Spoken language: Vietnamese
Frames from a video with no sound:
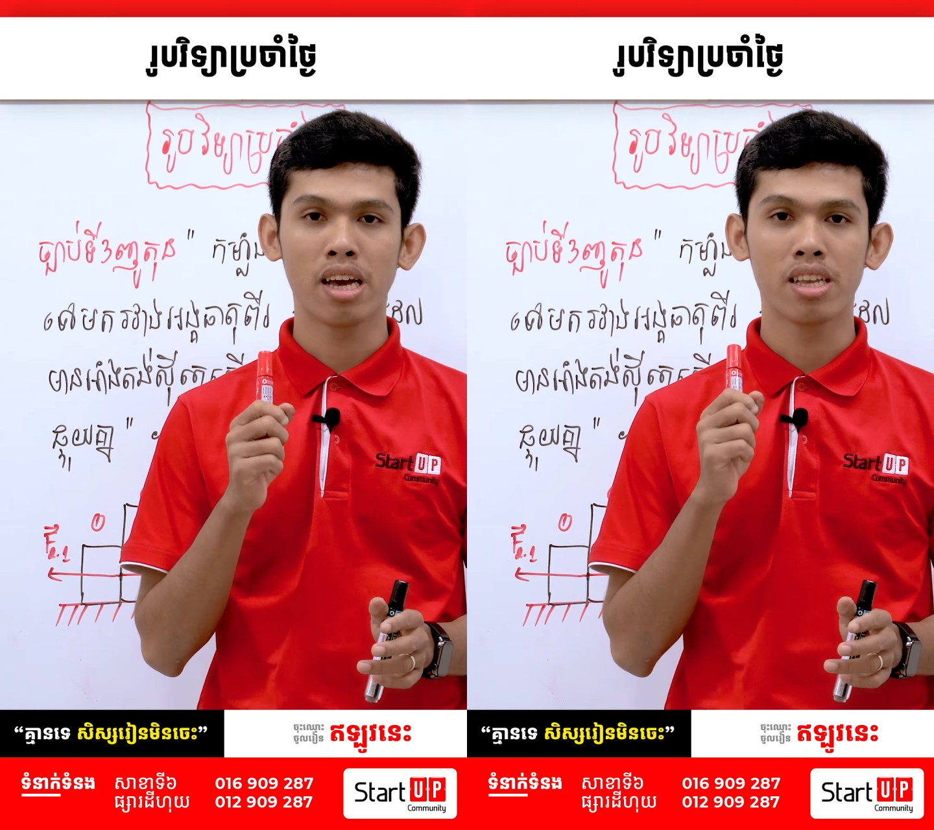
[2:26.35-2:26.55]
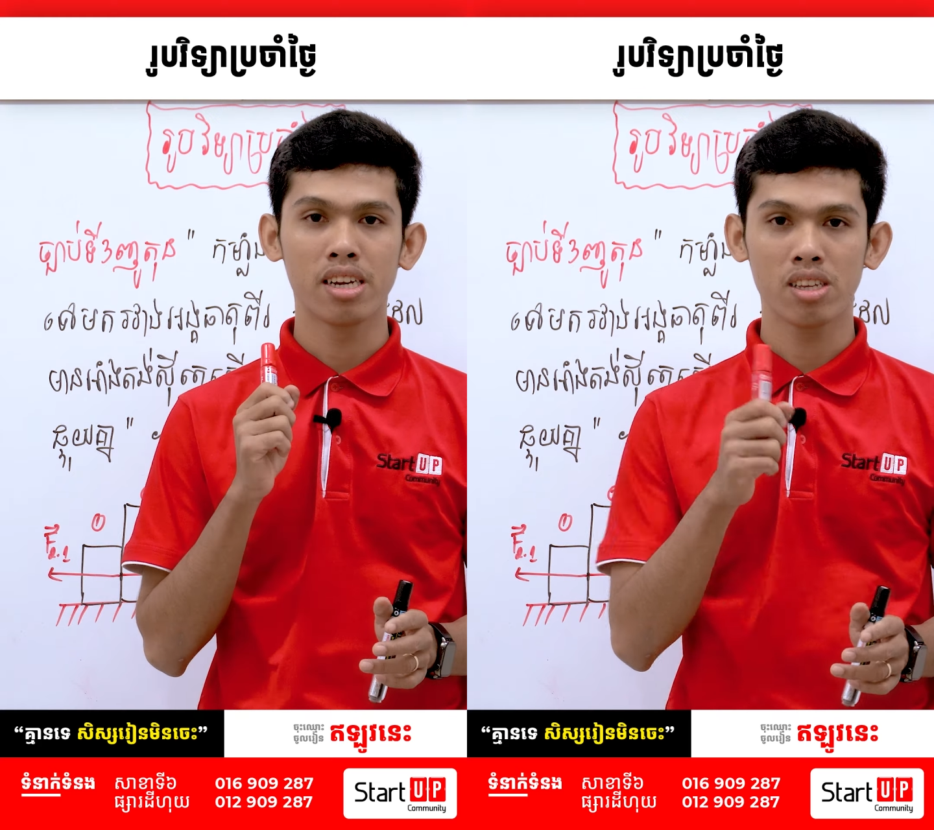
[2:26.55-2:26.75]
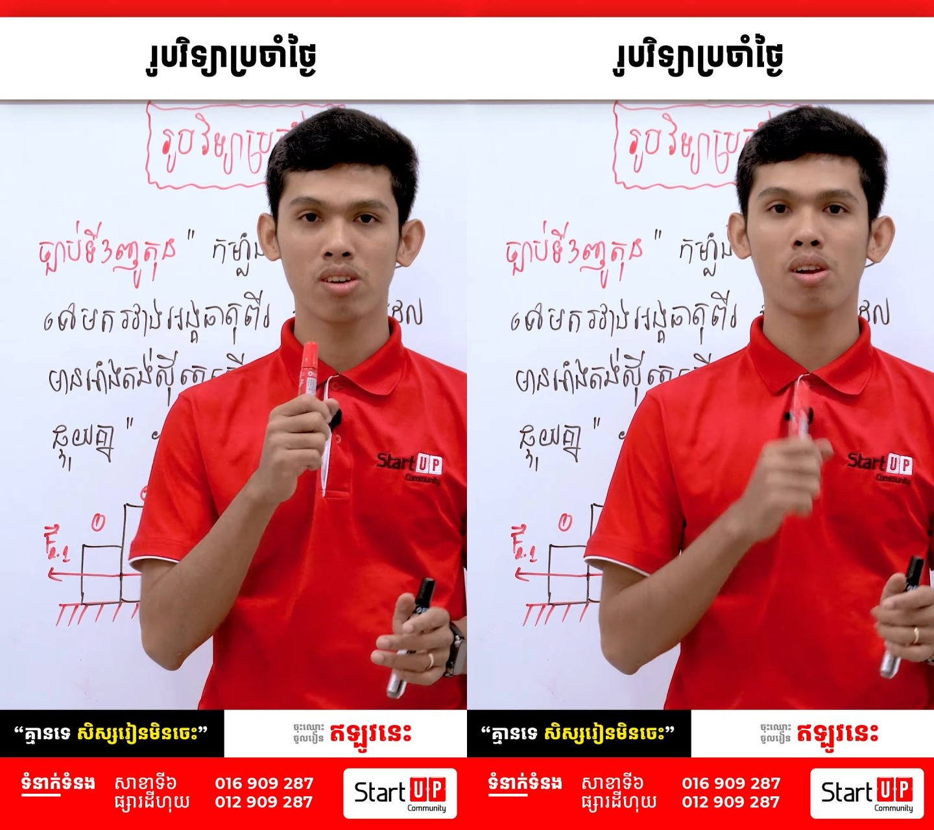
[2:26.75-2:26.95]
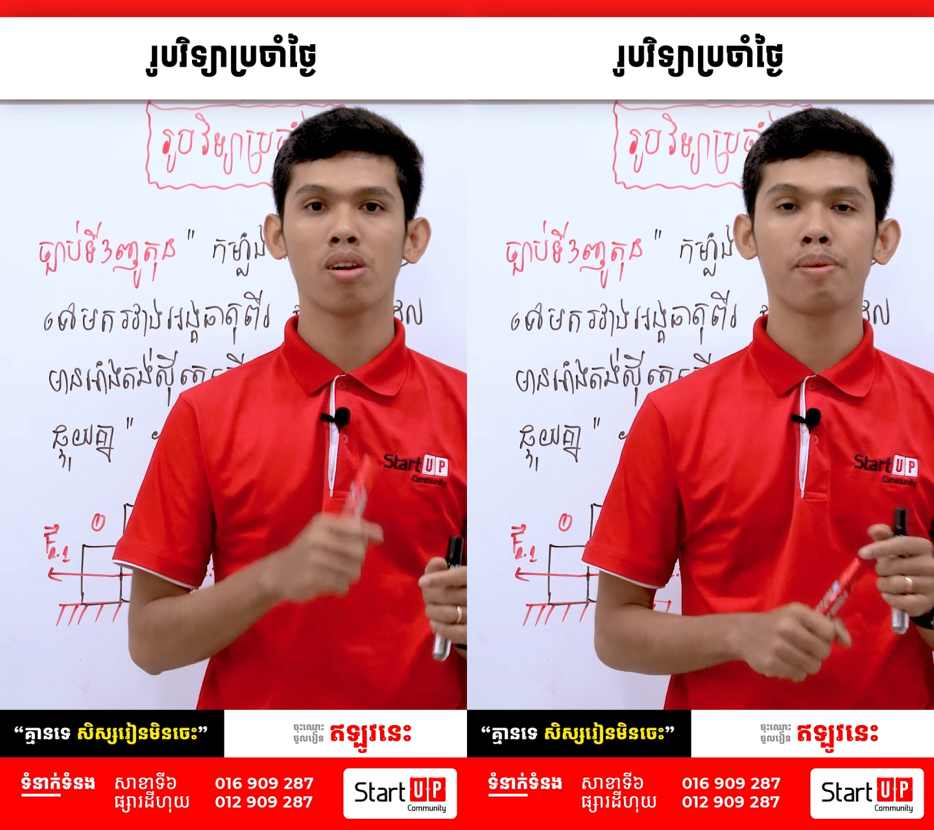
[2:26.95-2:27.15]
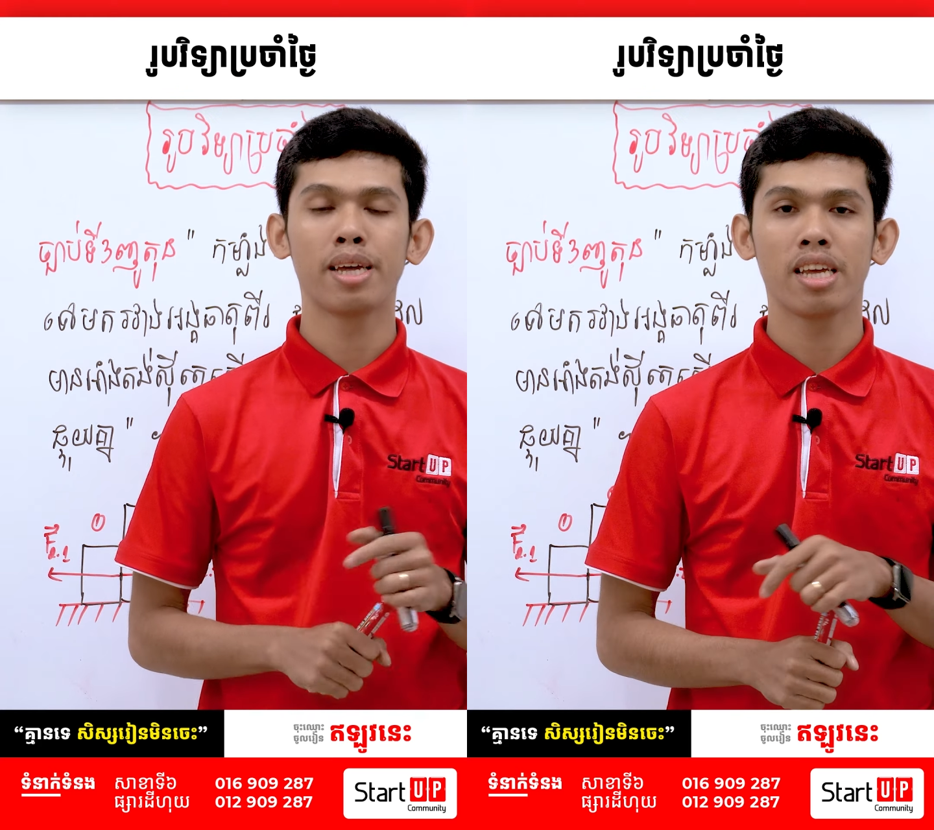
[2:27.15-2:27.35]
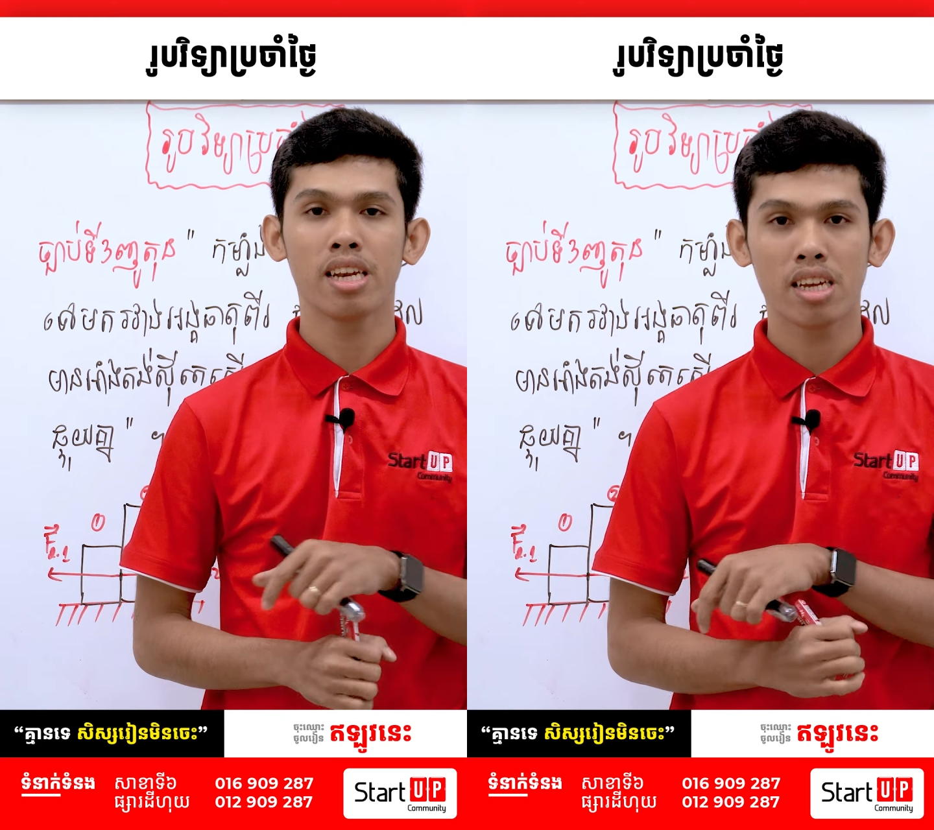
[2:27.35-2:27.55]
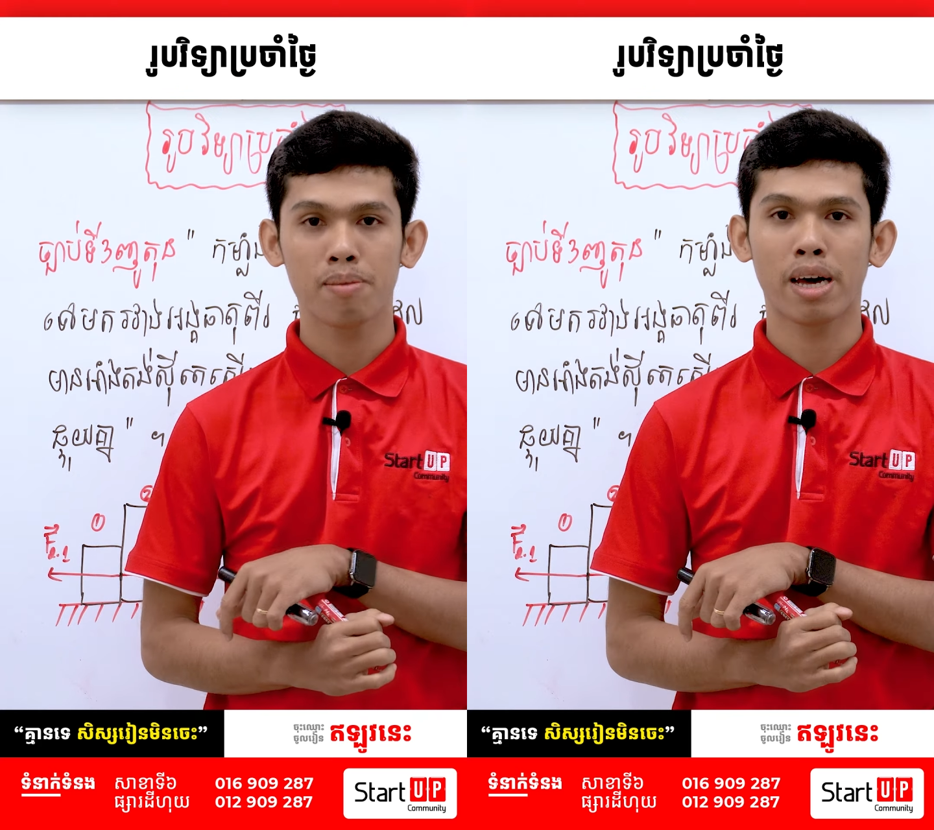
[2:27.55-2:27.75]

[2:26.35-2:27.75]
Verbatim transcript: ở những chỗ về riêng nâng